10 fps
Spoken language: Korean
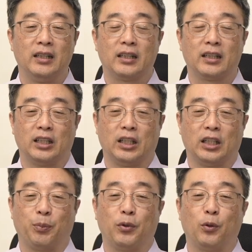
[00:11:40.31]

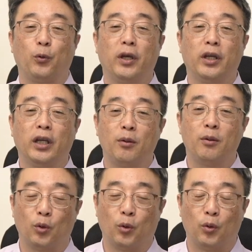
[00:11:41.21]
깊이
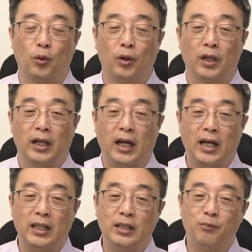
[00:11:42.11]
회개함으로
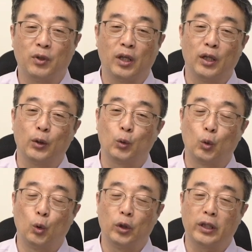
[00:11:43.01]
하나님께
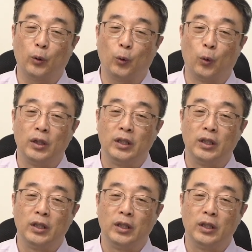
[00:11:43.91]
돌이키고